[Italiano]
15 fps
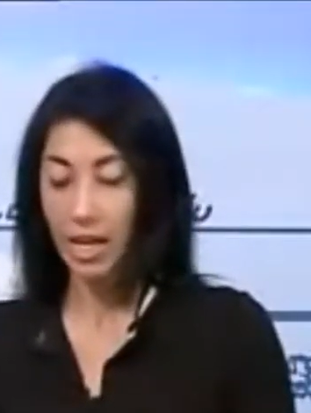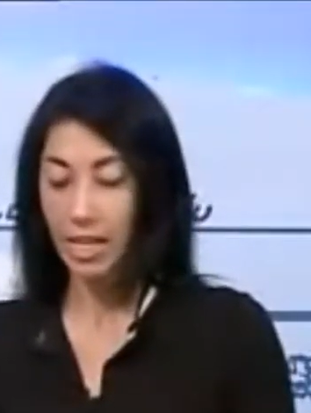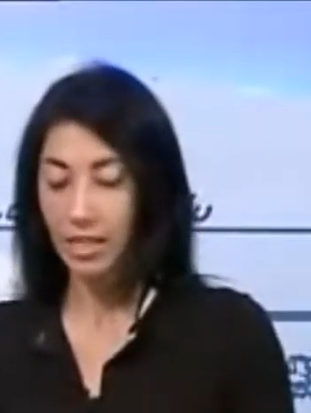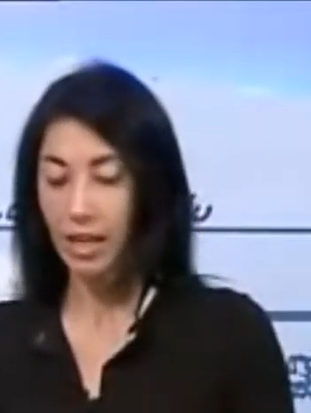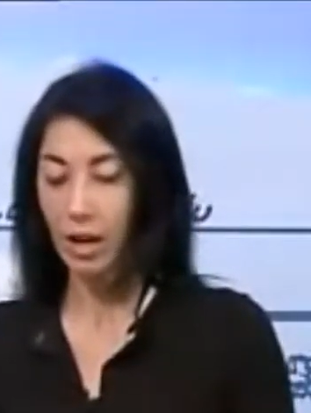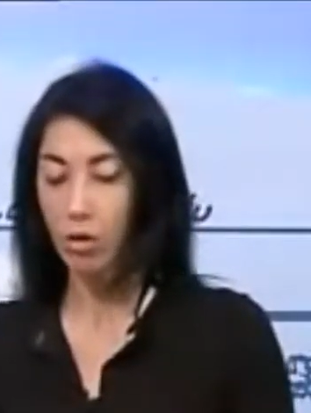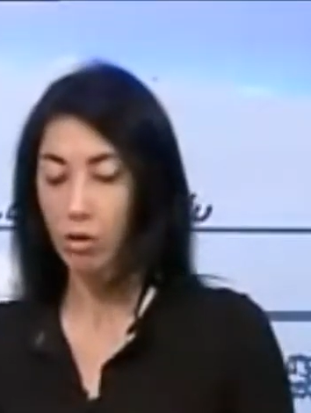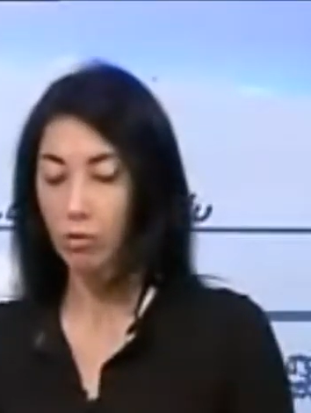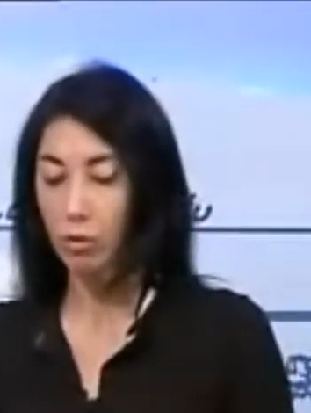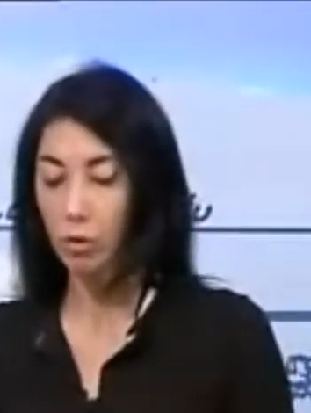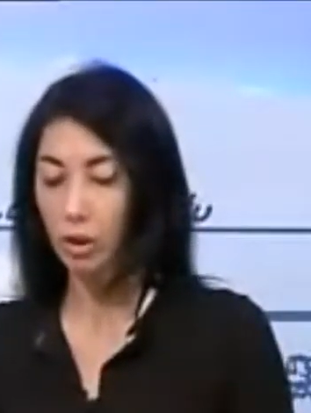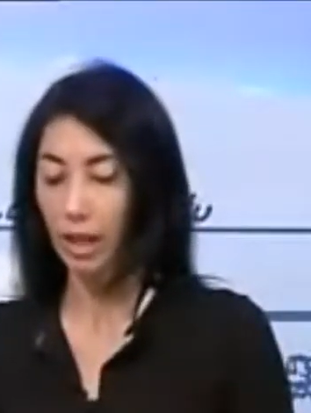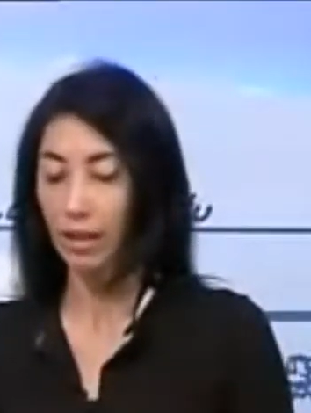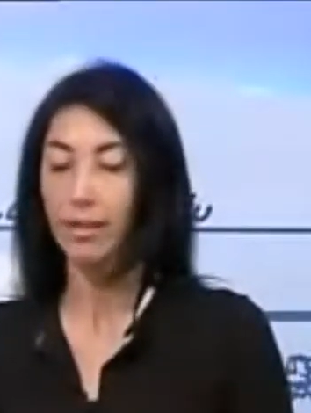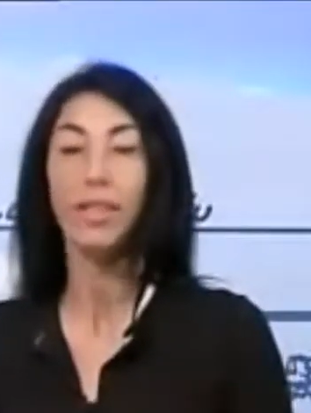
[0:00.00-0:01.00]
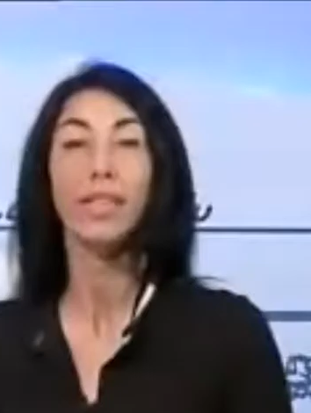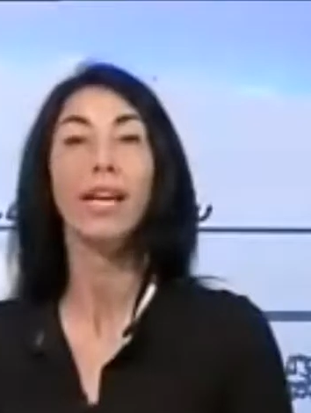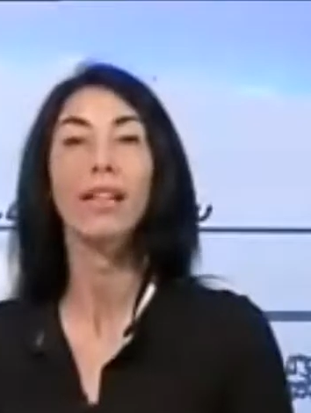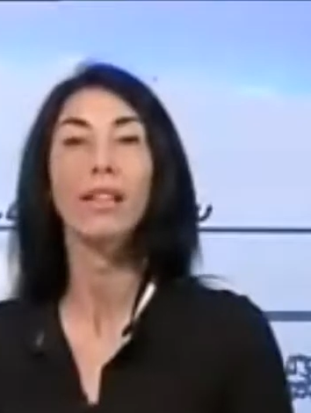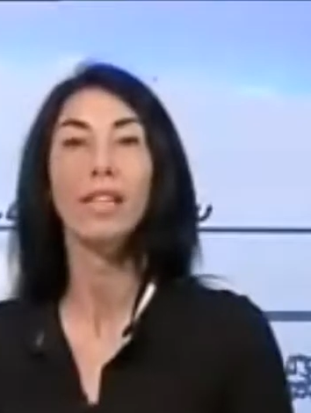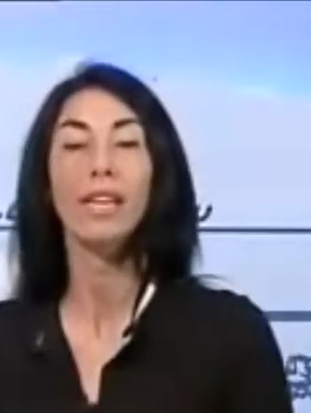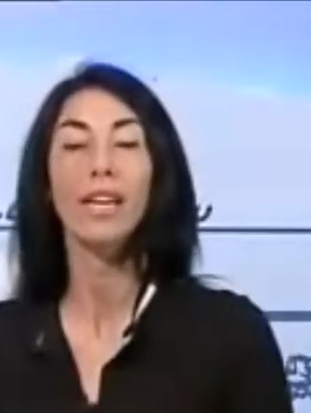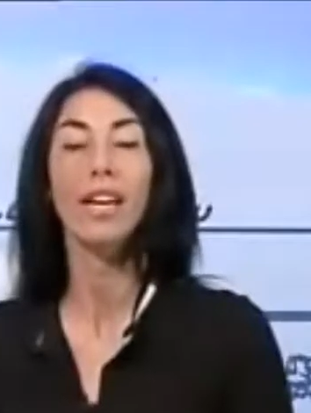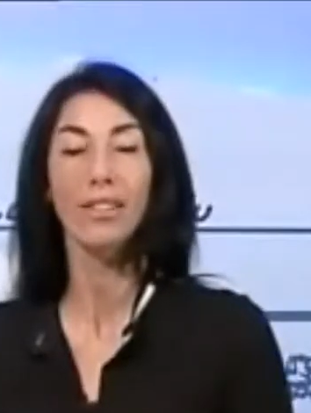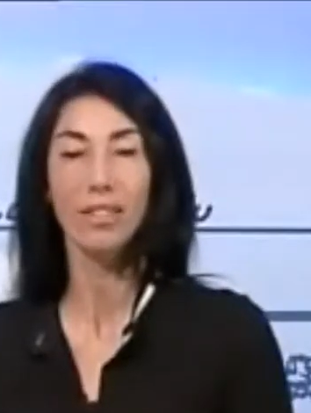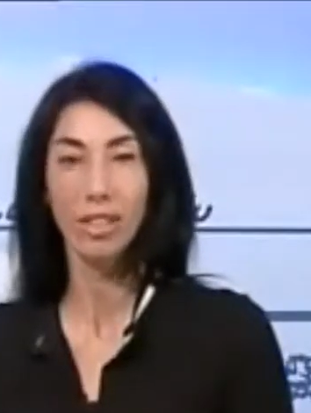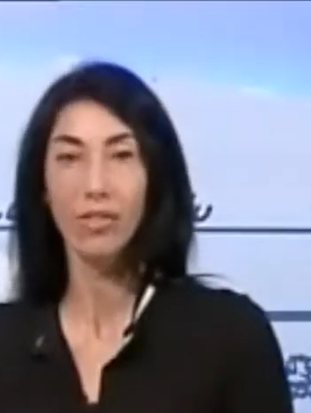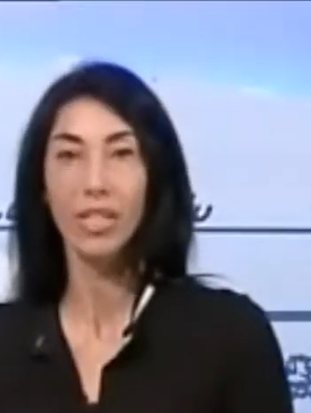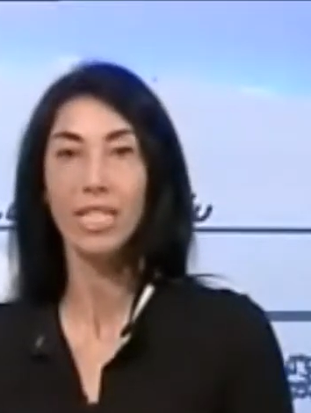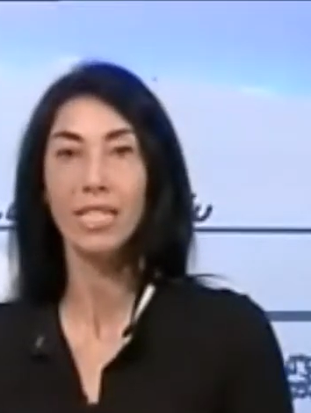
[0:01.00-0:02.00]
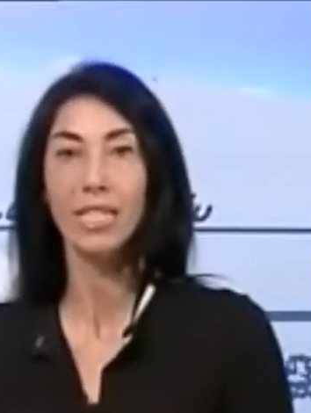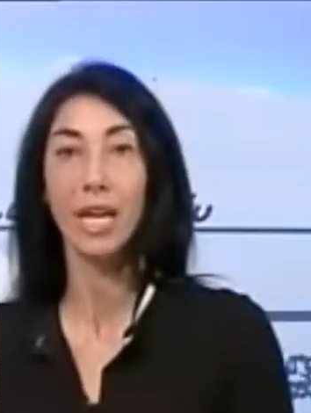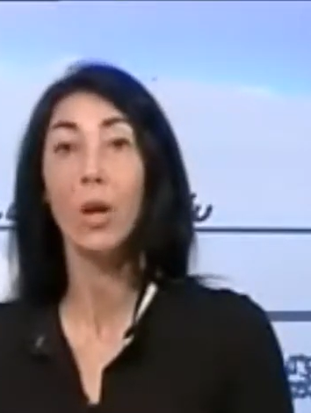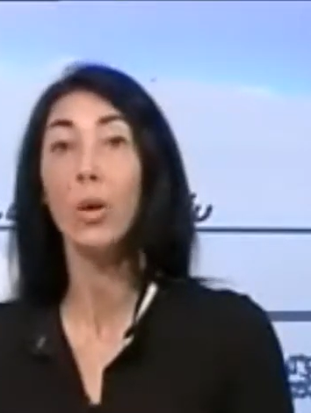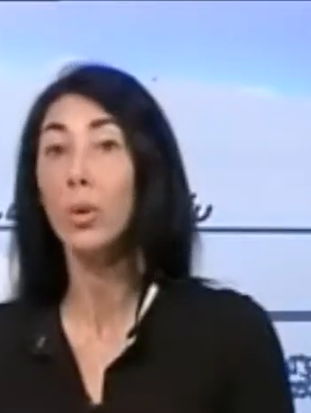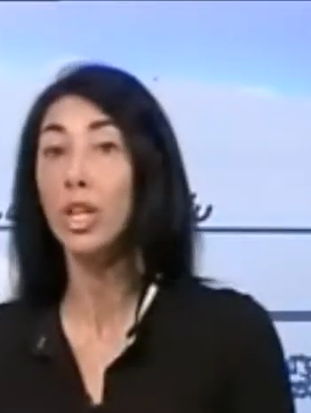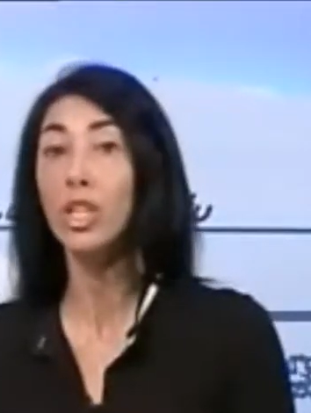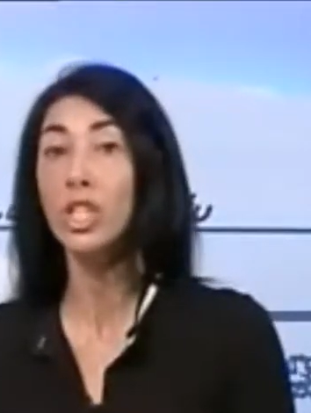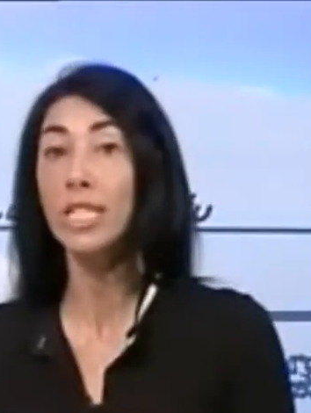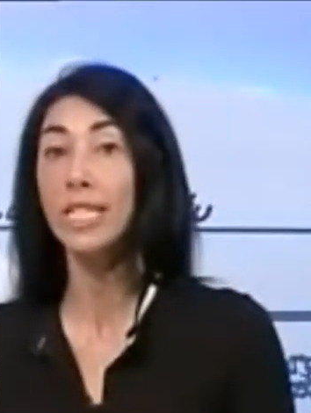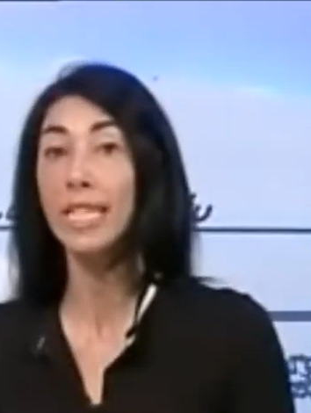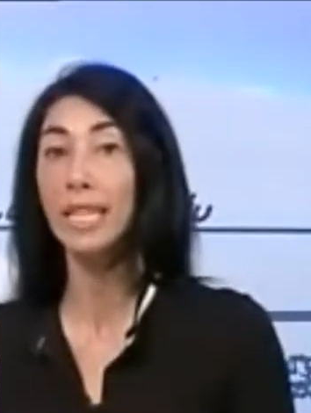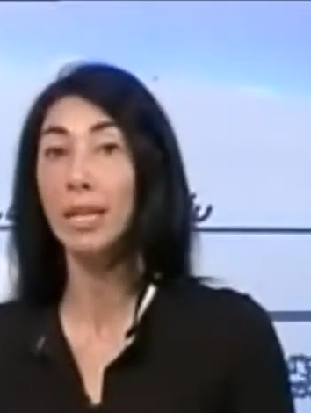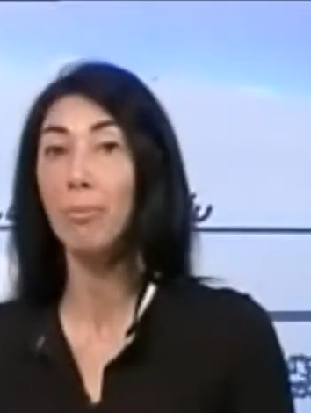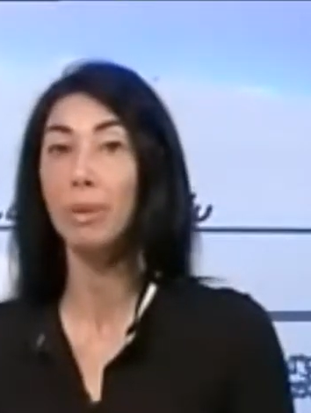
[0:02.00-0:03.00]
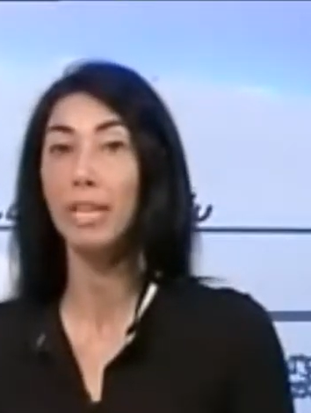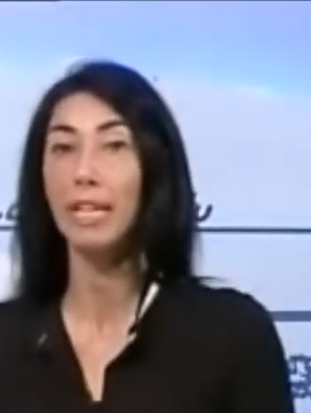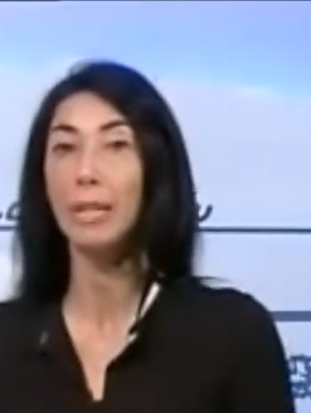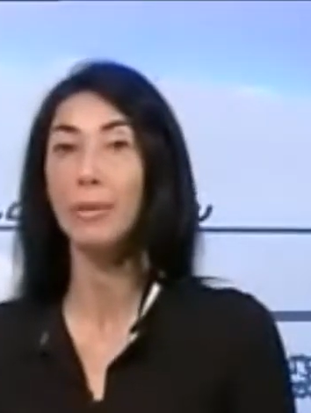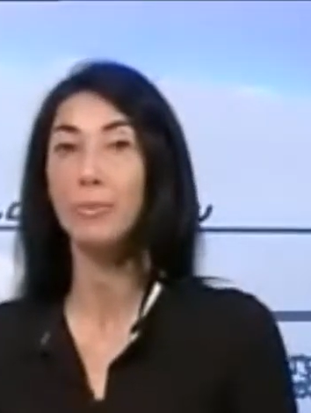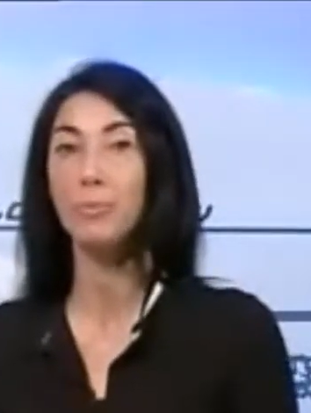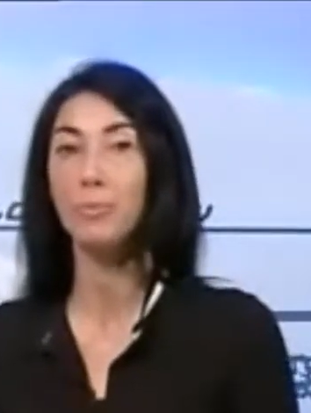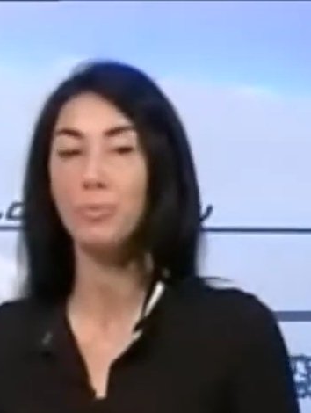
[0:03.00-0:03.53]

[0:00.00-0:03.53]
e saranno votati dagli attivisti. Ancora Cinzia Chiappini.